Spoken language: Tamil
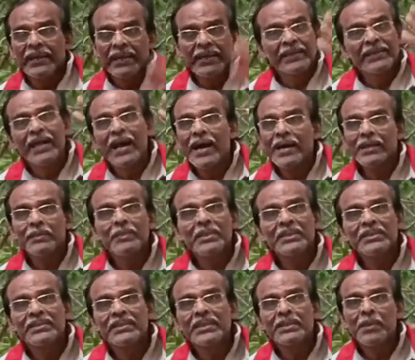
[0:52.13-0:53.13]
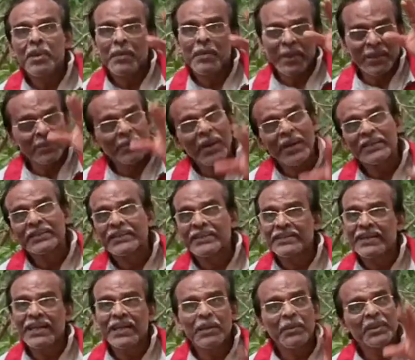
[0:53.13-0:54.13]
எங்கே ஆரம்பிக்குதுன்னு நம்ம மரமாக
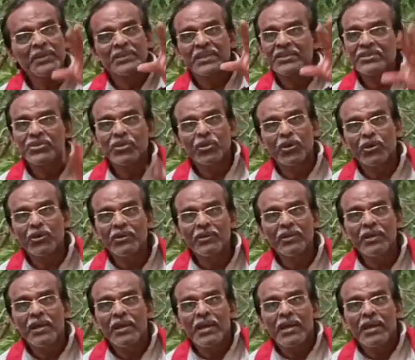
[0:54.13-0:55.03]
இருக்கிறதுனால நமக்கு தெரிஞ்சுக்கிறோம்